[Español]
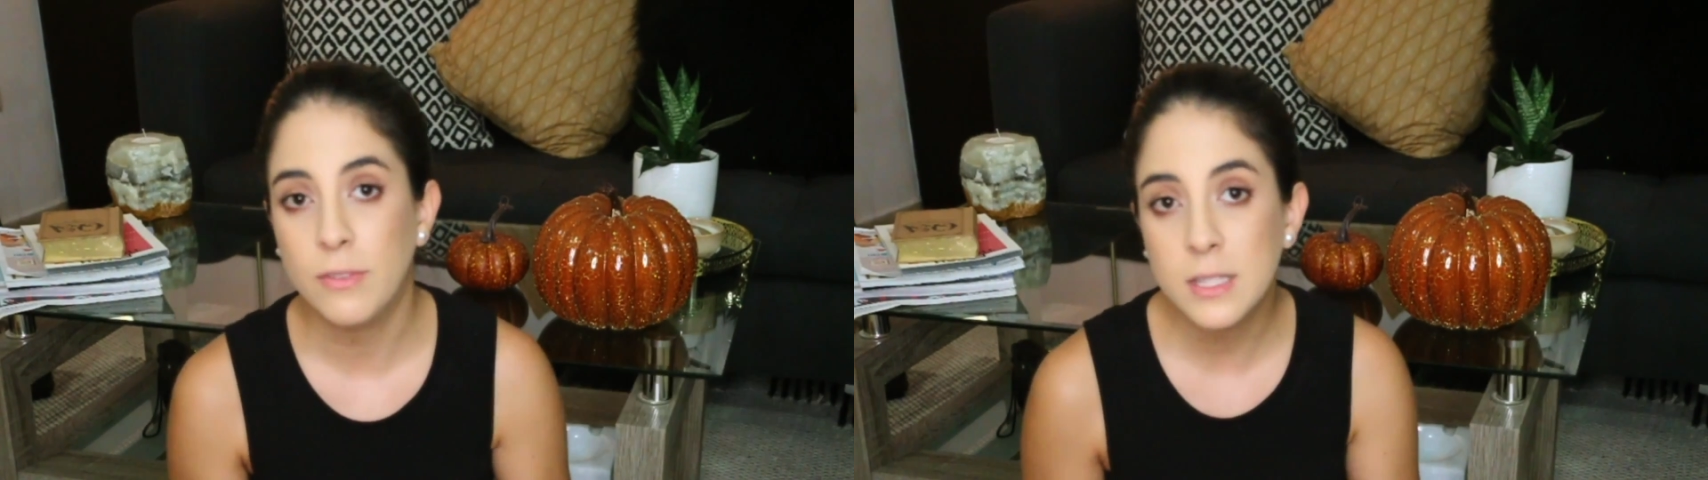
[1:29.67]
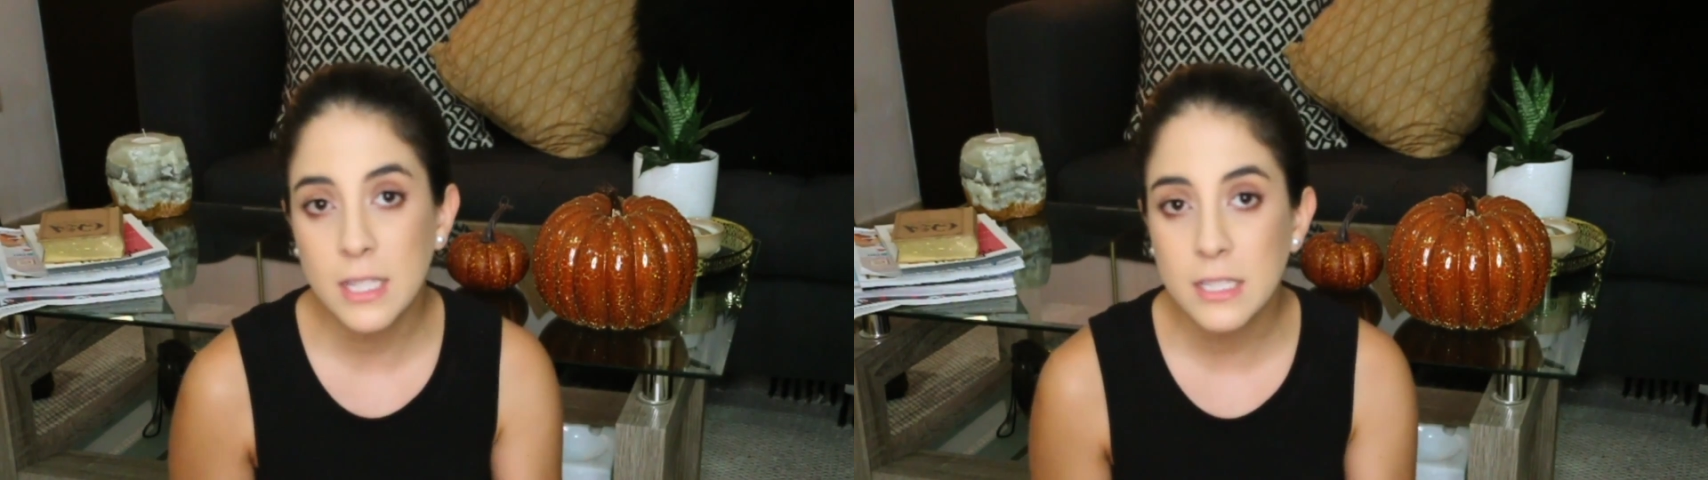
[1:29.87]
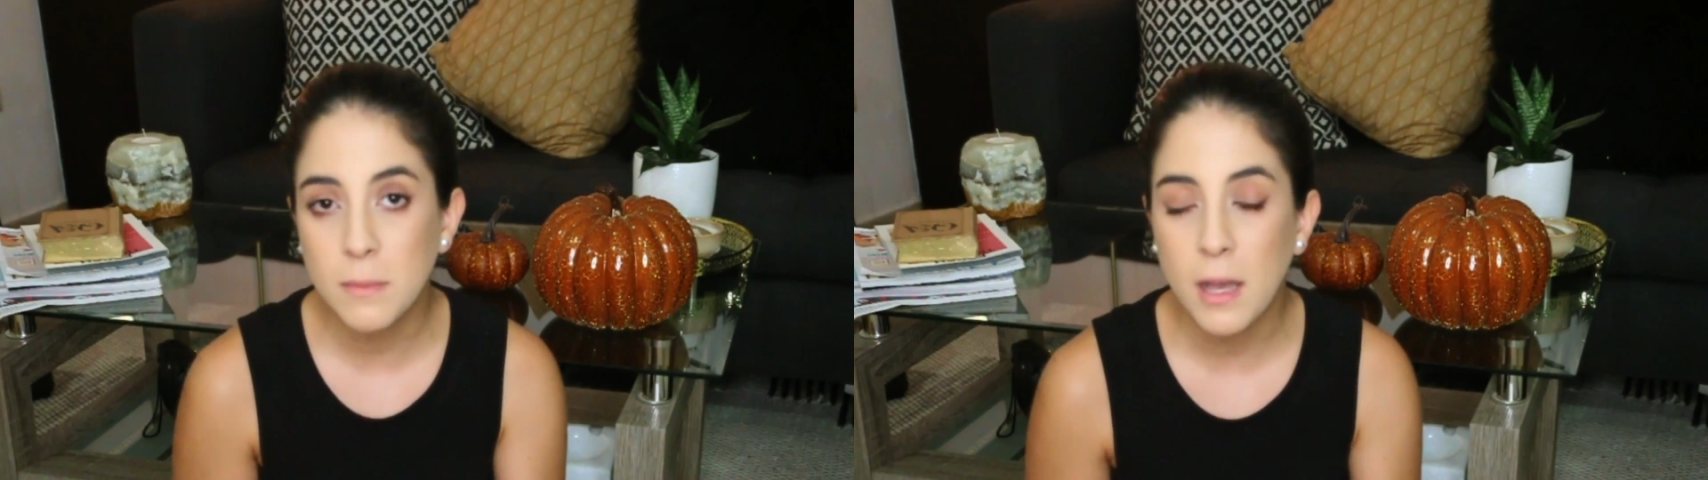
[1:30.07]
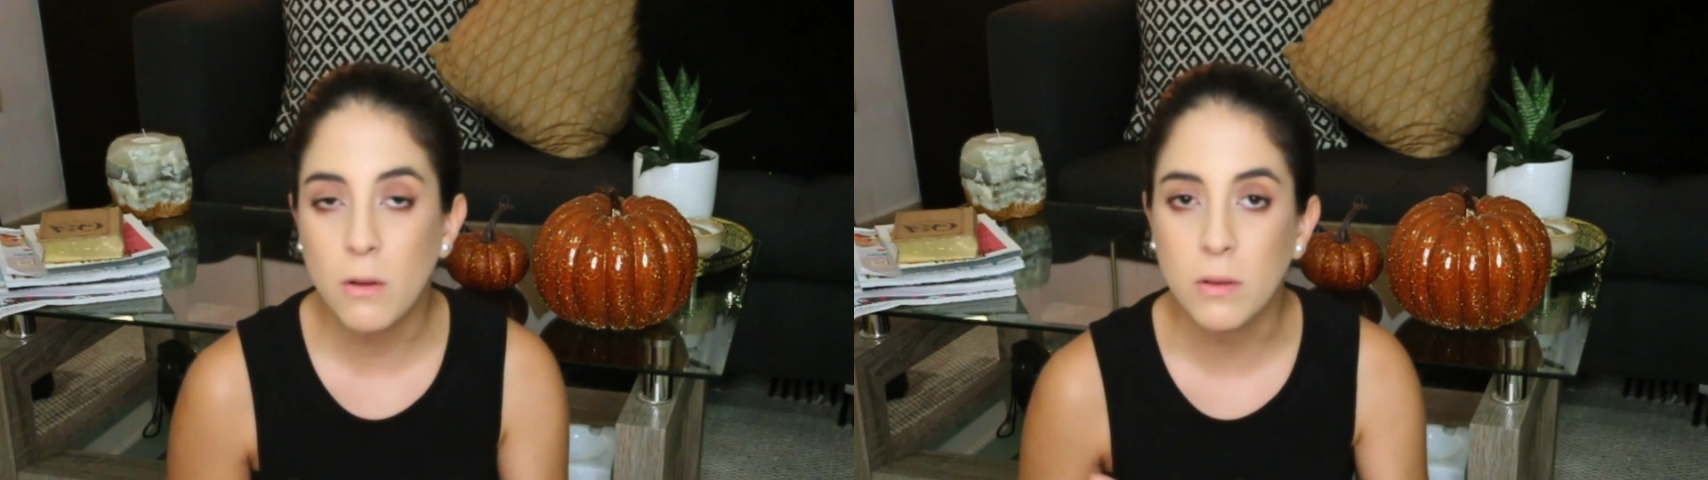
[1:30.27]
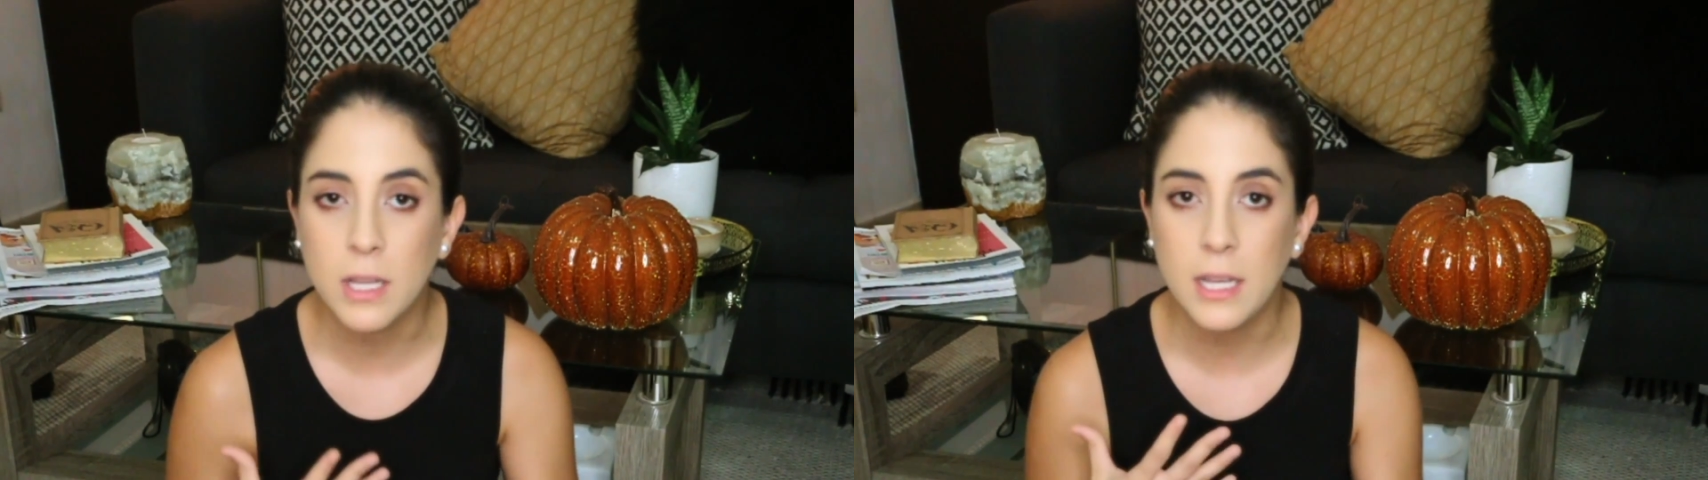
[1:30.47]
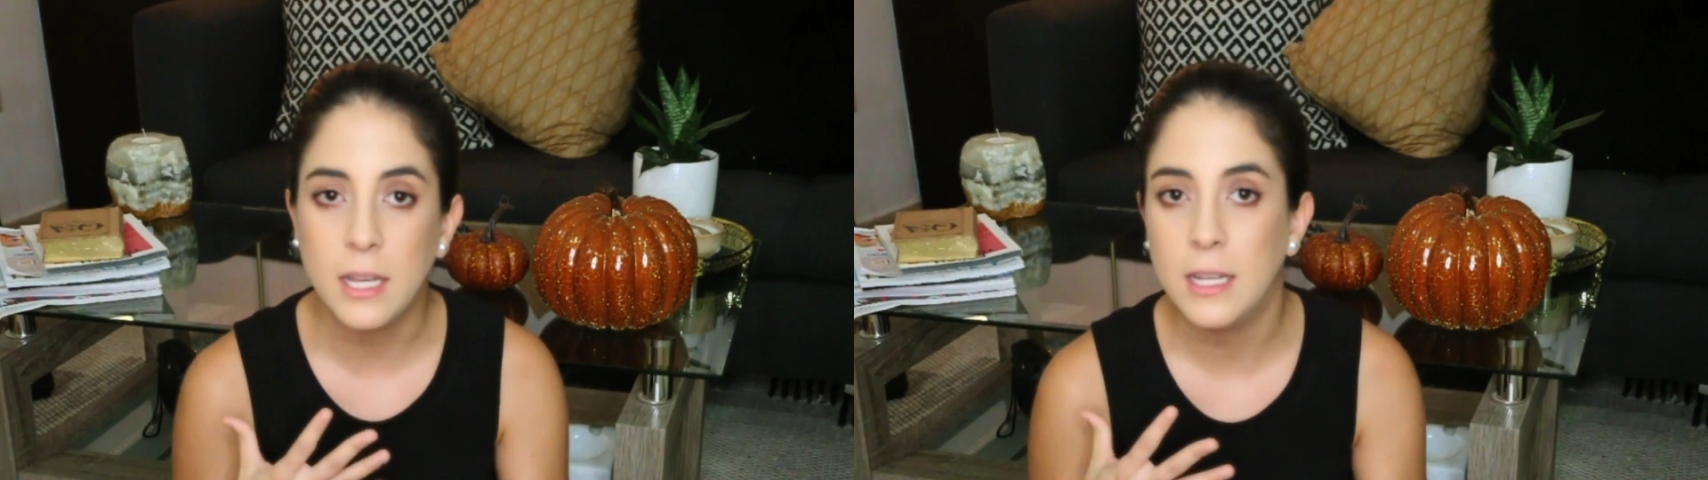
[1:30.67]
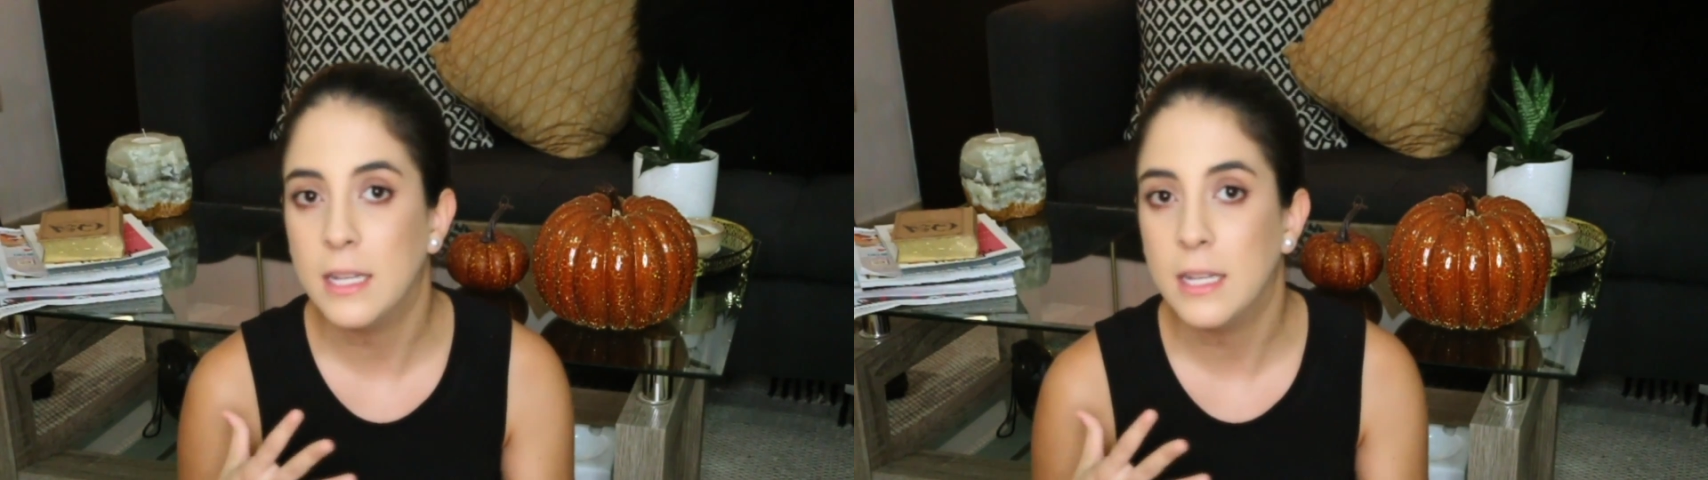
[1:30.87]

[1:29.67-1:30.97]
fantasma o qué